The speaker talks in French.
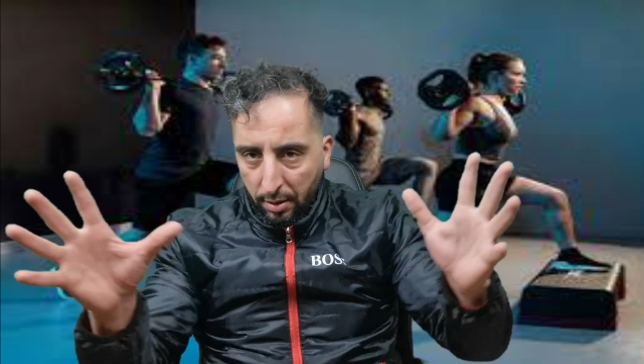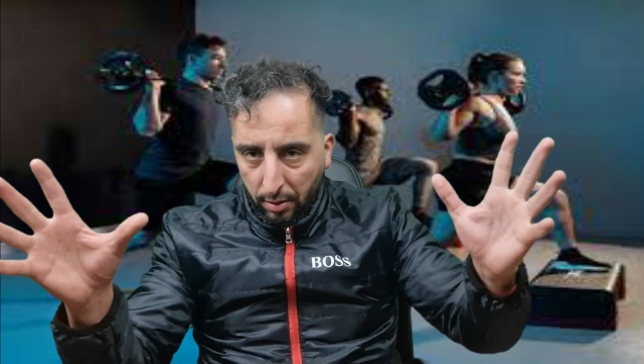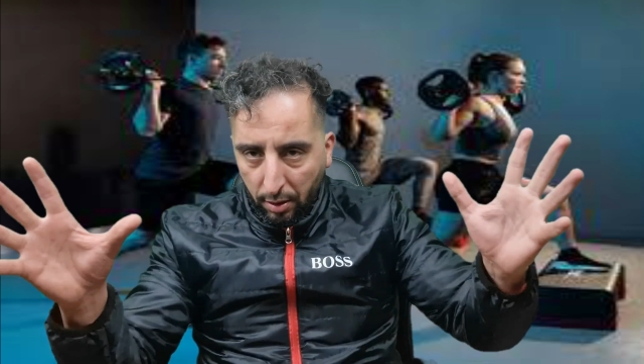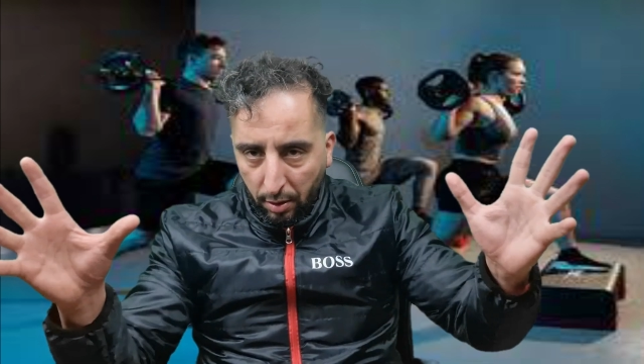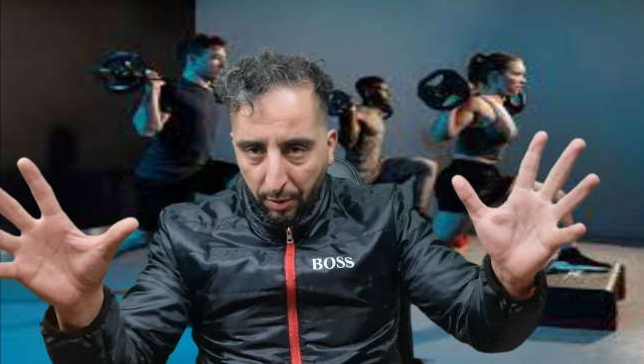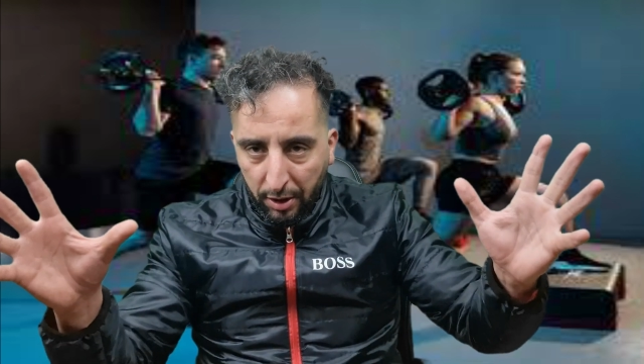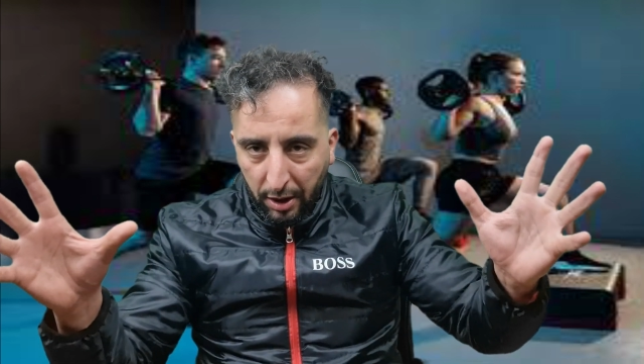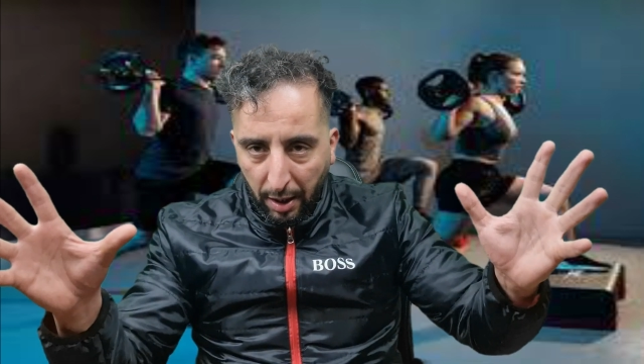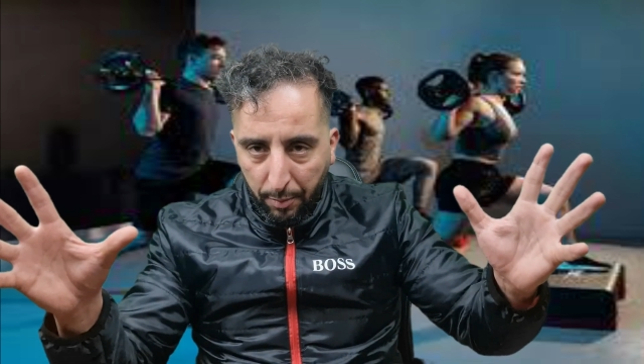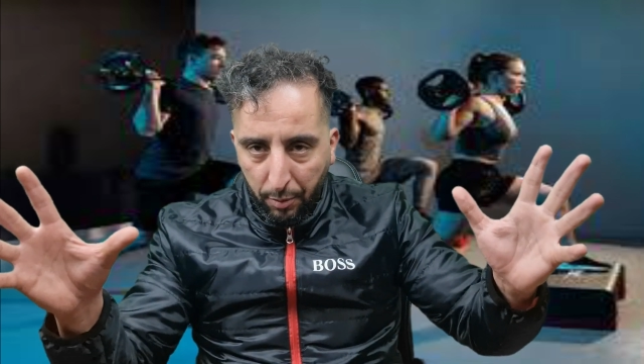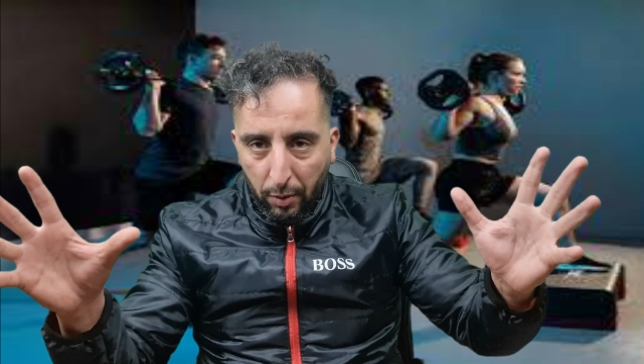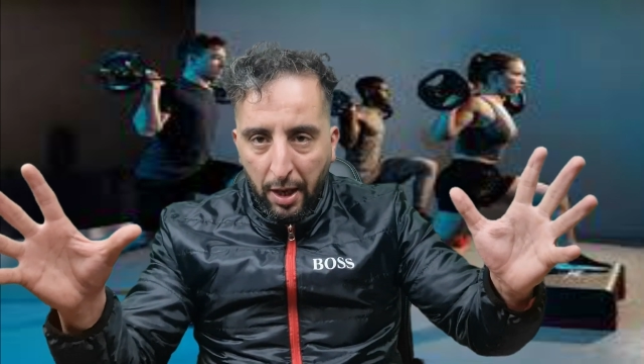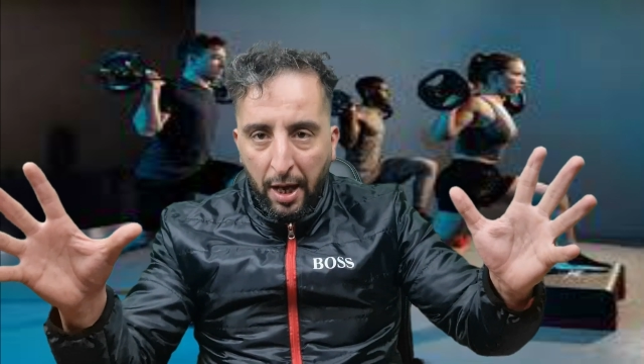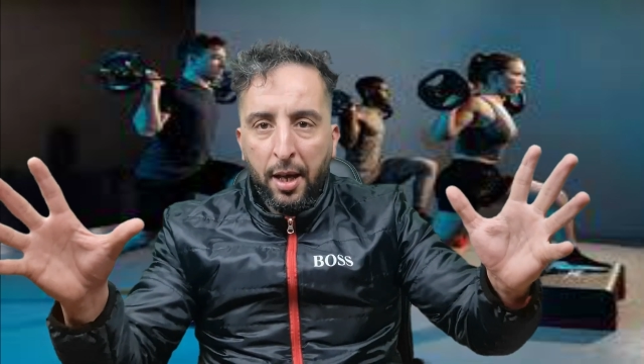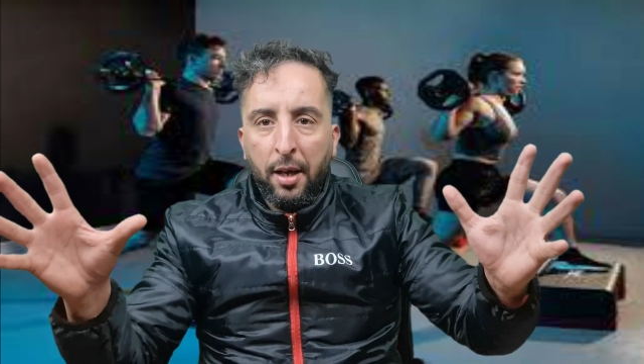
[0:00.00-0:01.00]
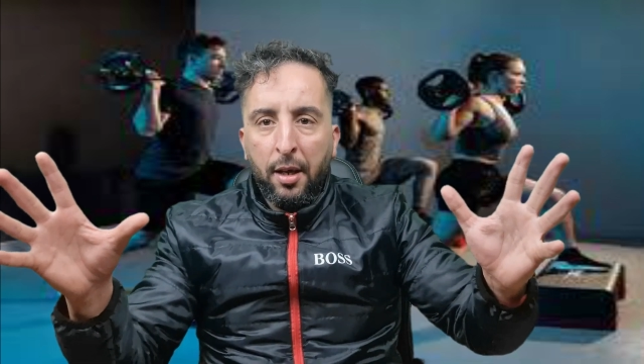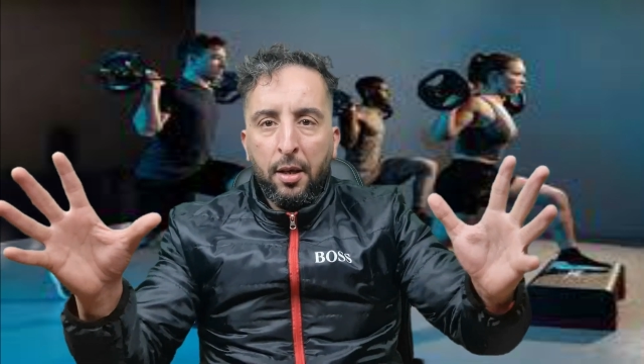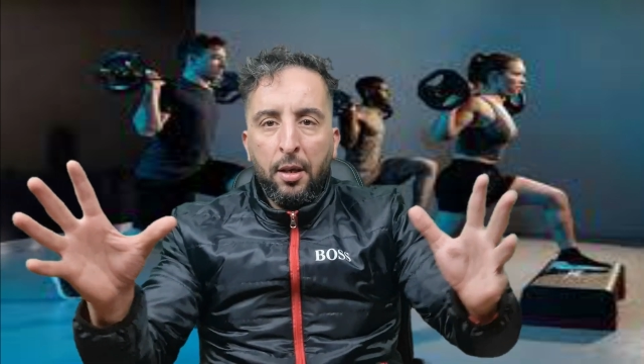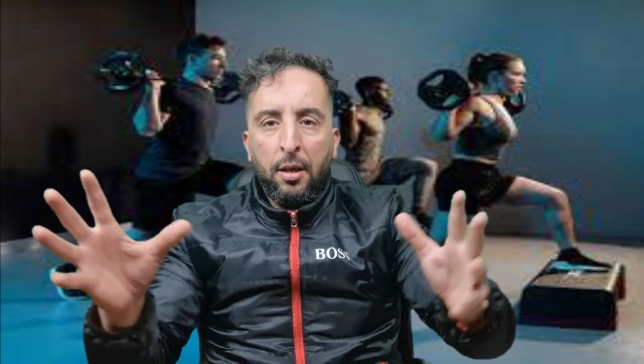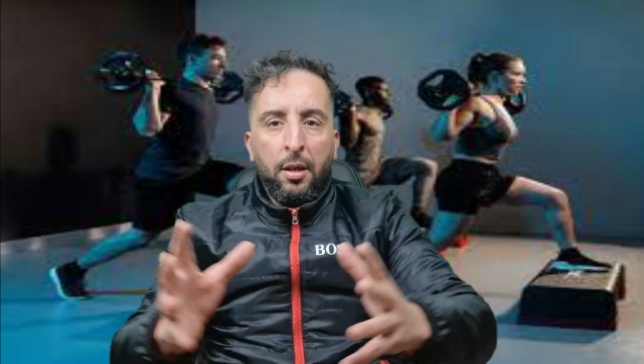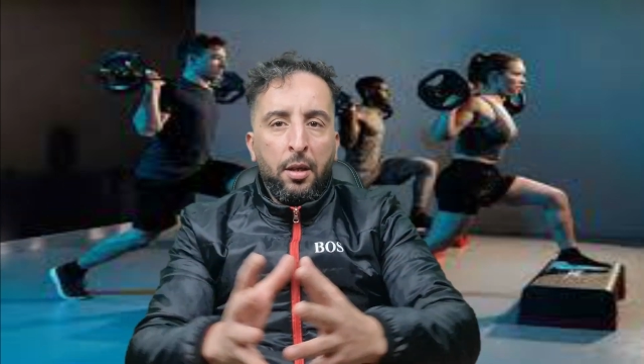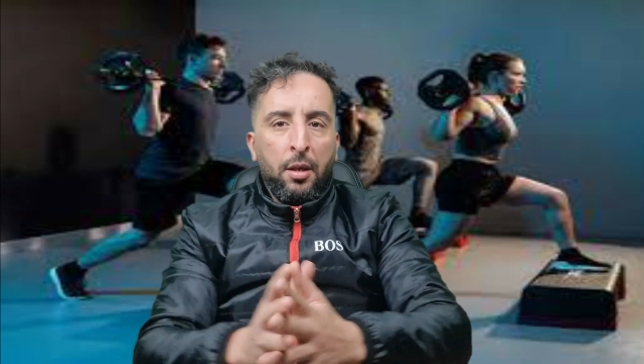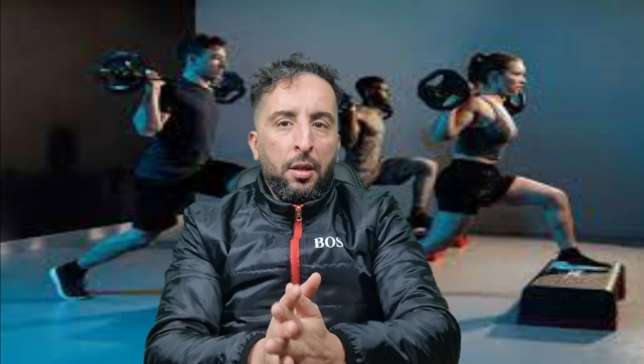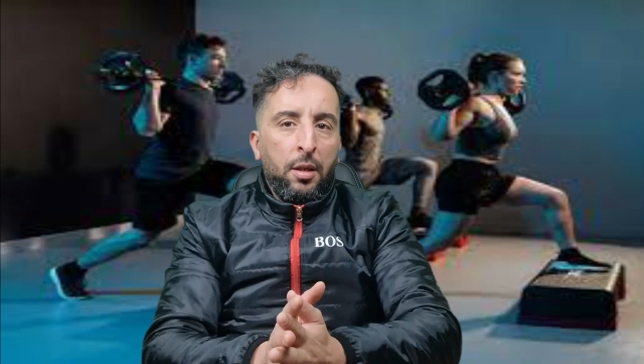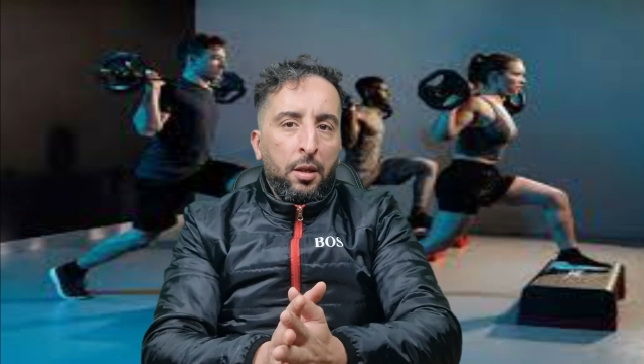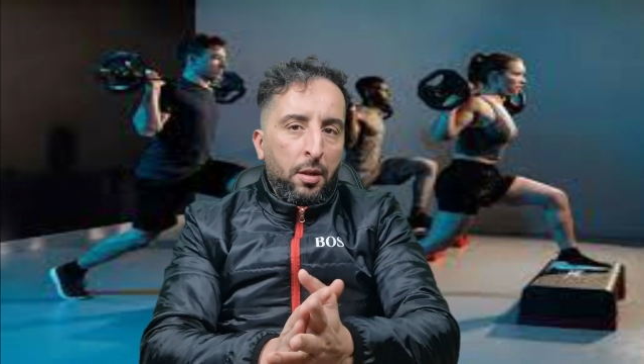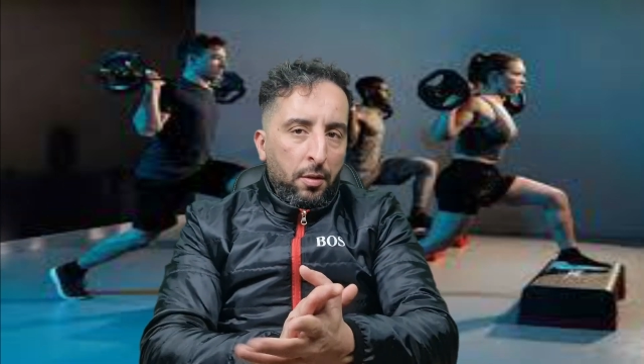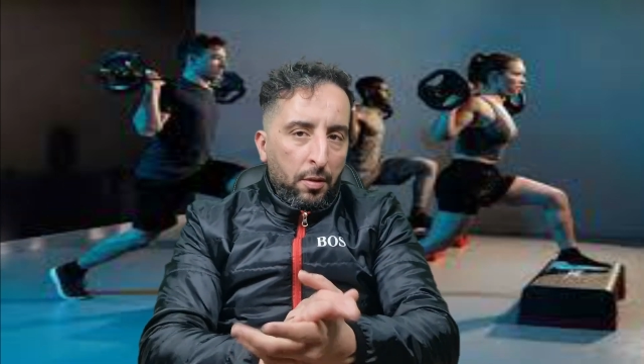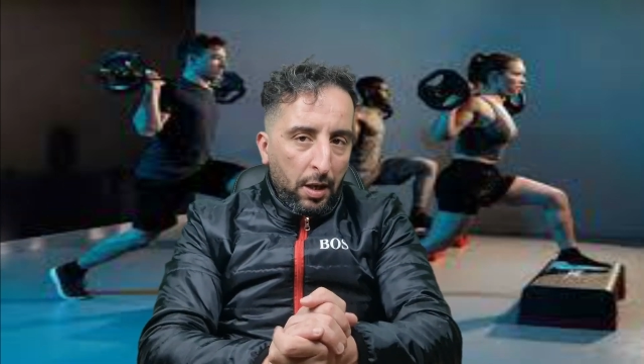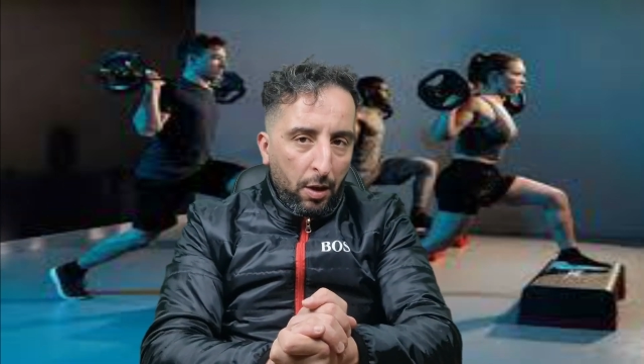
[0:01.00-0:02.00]
Comment dire Alhamdoulilah
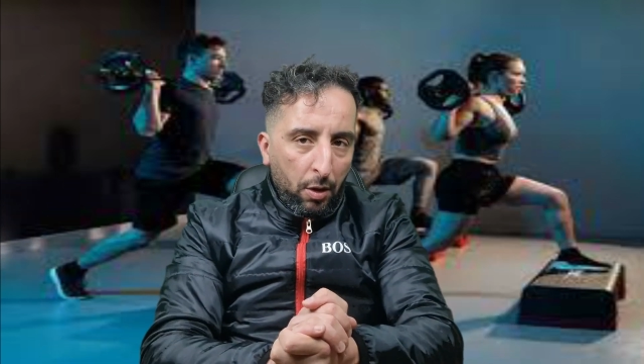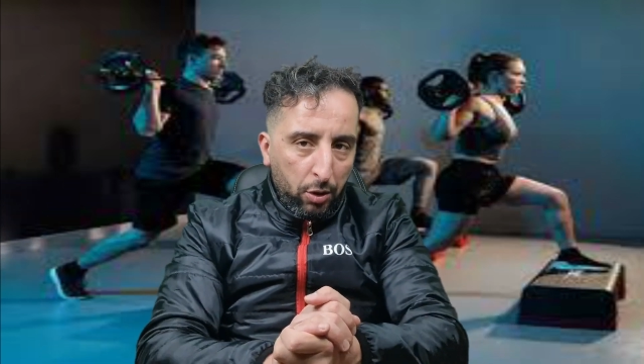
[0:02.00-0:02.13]
Voilà,